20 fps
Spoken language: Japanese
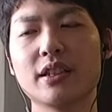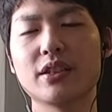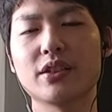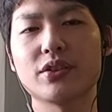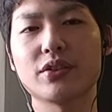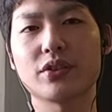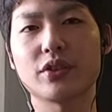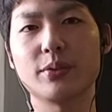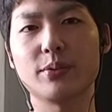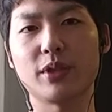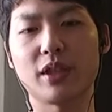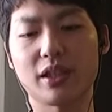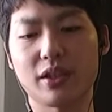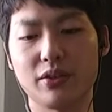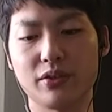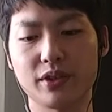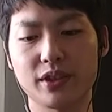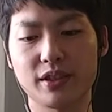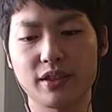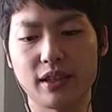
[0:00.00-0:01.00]
市場規模だ
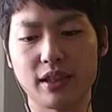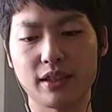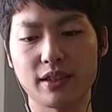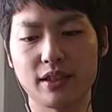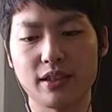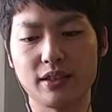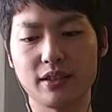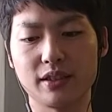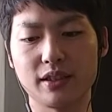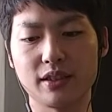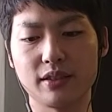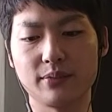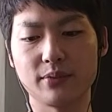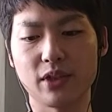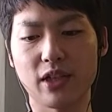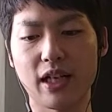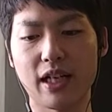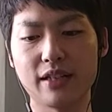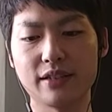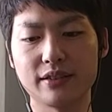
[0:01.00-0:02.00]
け大きくなってるっていうの
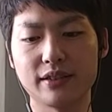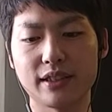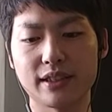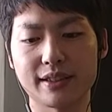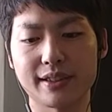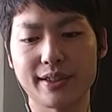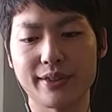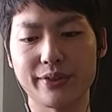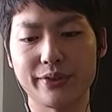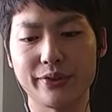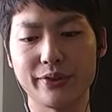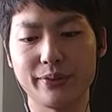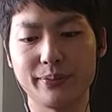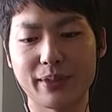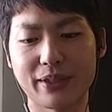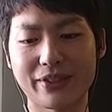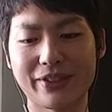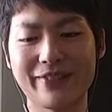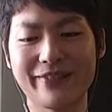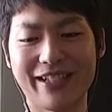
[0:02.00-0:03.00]
もあるんですけど、
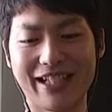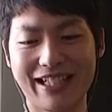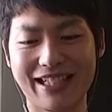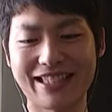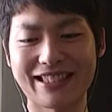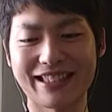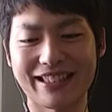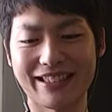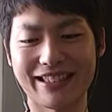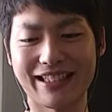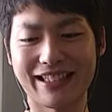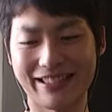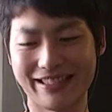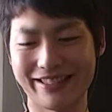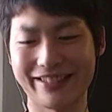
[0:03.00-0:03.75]
まあ、それも話した、